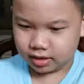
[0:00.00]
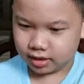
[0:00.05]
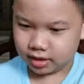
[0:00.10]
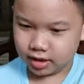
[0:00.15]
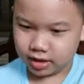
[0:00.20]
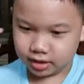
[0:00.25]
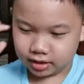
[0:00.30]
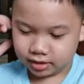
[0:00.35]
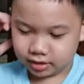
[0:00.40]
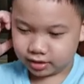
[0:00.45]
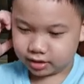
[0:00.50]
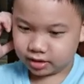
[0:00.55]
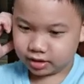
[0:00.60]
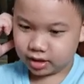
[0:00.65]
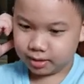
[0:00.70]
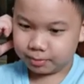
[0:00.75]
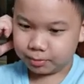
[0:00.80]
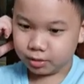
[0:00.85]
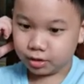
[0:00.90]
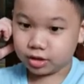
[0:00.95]
Yan.
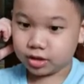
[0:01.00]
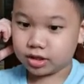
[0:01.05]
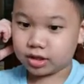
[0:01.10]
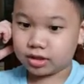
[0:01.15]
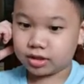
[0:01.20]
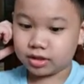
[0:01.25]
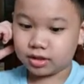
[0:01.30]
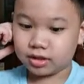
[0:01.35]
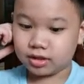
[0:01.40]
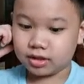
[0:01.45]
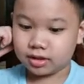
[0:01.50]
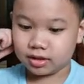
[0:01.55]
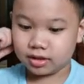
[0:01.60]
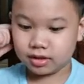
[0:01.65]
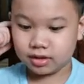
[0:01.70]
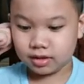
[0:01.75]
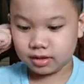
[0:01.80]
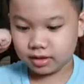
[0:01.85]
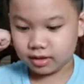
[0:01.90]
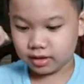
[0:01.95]
Tapos,
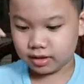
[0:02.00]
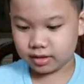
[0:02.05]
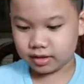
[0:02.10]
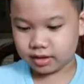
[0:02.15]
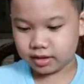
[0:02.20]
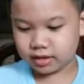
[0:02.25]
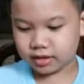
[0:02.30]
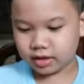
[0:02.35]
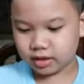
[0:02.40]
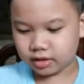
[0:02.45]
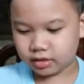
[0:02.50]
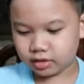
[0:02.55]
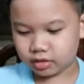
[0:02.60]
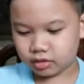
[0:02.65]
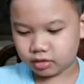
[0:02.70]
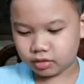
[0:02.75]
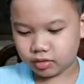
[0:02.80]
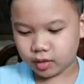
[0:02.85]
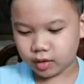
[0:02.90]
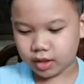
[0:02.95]
Nakikita nyo
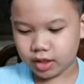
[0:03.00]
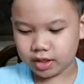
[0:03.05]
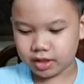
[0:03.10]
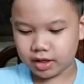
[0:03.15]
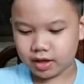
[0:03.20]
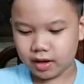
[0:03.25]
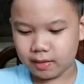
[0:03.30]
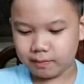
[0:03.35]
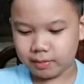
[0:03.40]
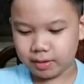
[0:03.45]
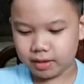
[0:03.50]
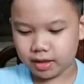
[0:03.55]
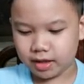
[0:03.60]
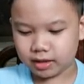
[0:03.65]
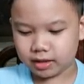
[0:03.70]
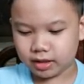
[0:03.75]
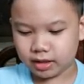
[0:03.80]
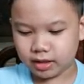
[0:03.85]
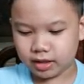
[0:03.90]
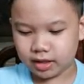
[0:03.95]
to. Ayan, hanapin
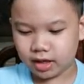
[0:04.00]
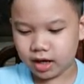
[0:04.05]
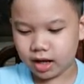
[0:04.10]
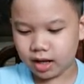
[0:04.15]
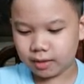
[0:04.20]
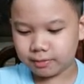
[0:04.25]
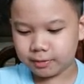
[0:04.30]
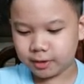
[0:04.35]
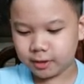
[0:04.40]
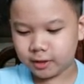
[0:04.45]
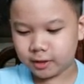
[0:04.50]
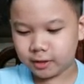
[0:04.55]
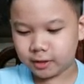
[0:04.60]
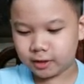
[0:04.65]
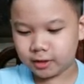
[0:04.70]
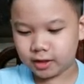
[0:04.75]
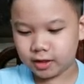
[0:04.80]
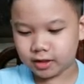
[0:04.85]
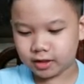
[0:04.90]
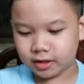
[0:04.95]
natin.
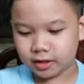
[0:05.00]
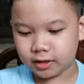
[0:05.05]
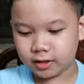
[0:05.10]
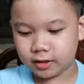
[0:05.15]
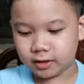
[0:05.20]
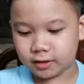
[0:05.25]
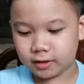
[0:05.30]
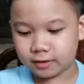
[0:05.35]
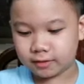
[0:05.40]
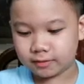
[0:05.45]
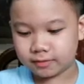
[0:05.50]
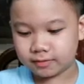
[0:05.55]
Hanapin natin.